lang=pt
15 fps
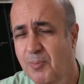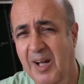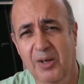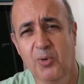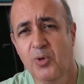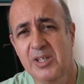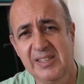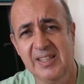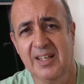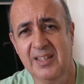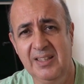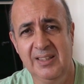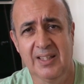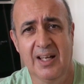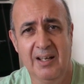uma coisa
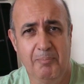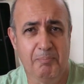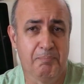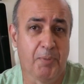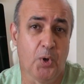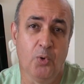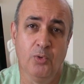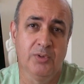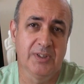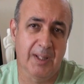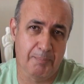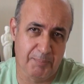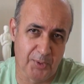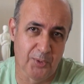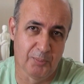ainda
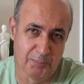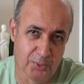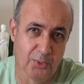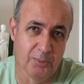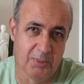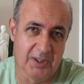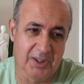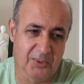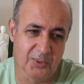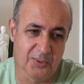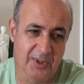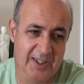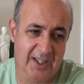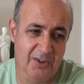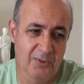pronta para o
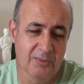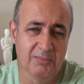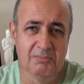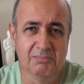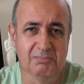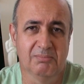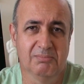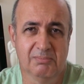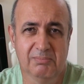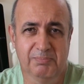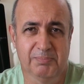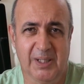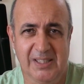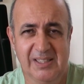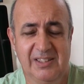público. Era um,
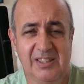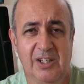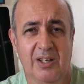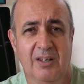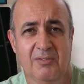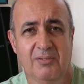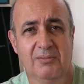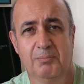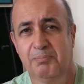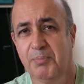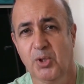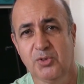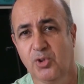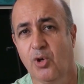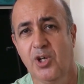parecia um
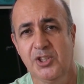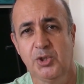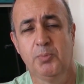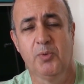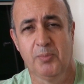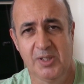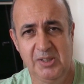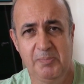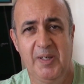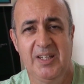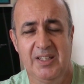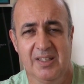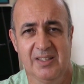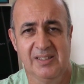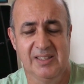protótipo, uma
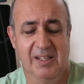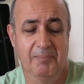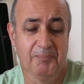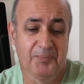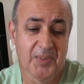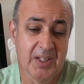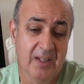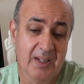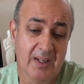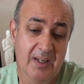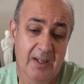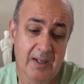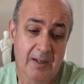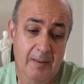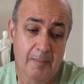experiência.
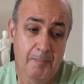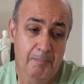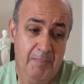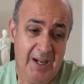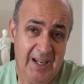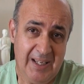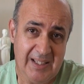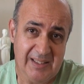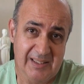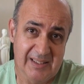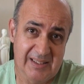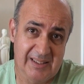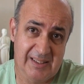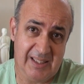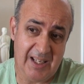
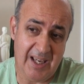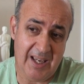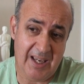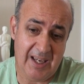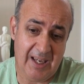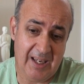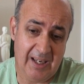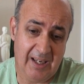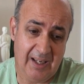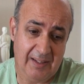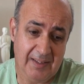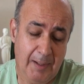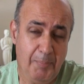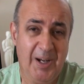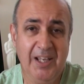Mas é,
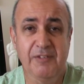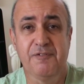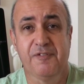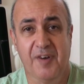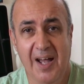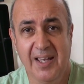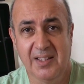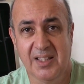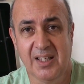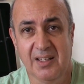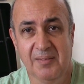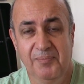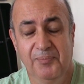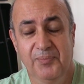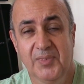na Black
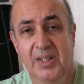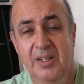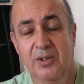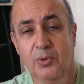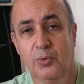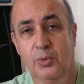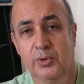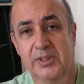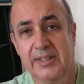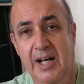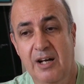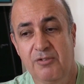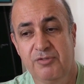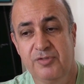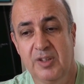Friday eu
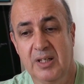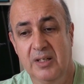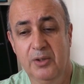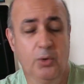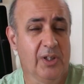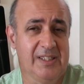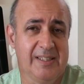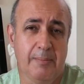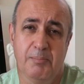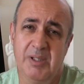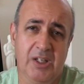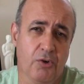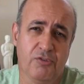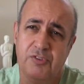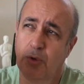tava, eu
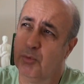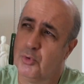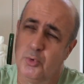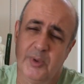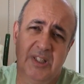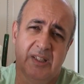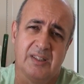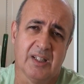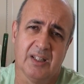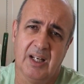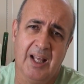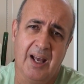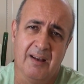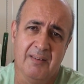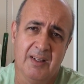recebi, eu vi um Twitter
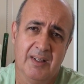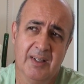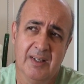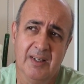lá